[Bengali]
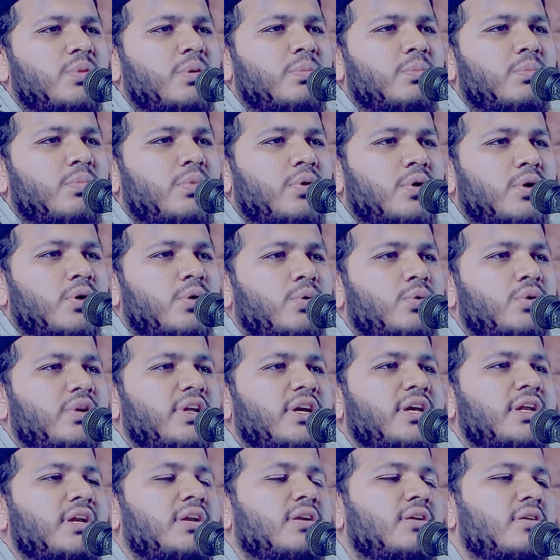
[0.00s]
মেম্বরে
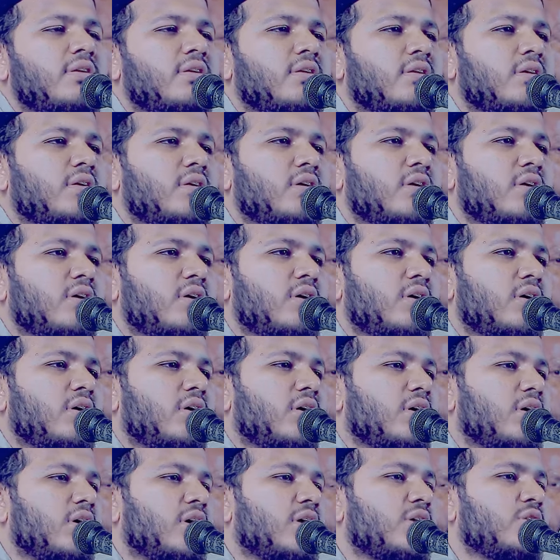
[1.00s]
উঠেন
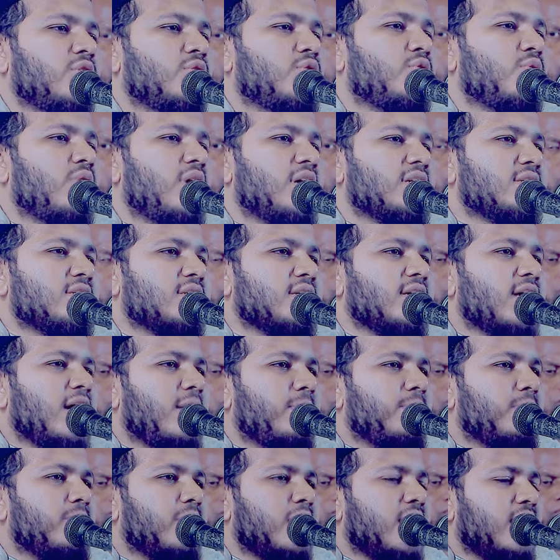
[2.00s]
কিন্তু আজকে
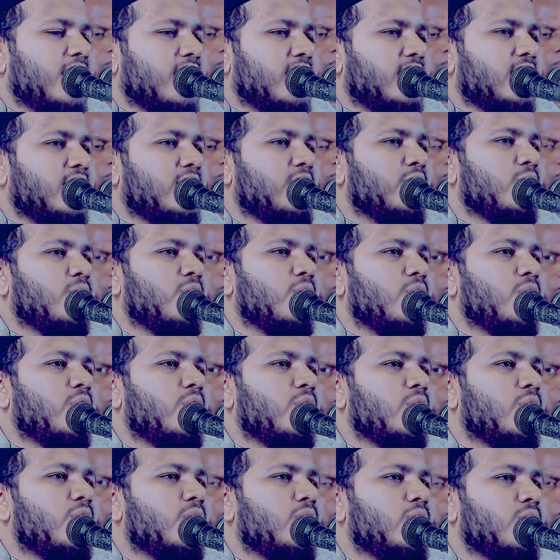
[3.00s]
আপনার কি
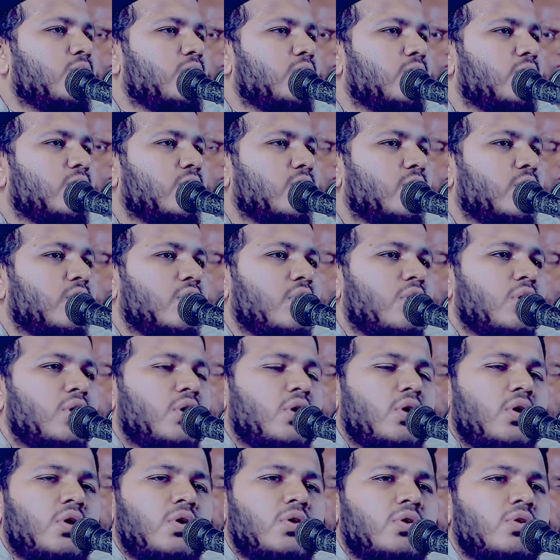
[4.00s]
হলো
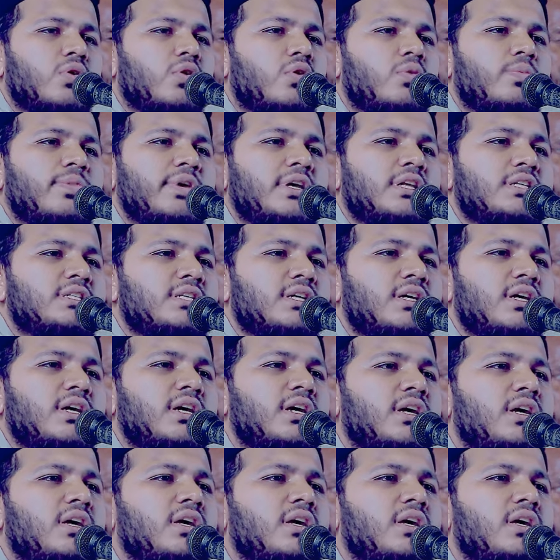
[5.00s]
অগ্নবীজি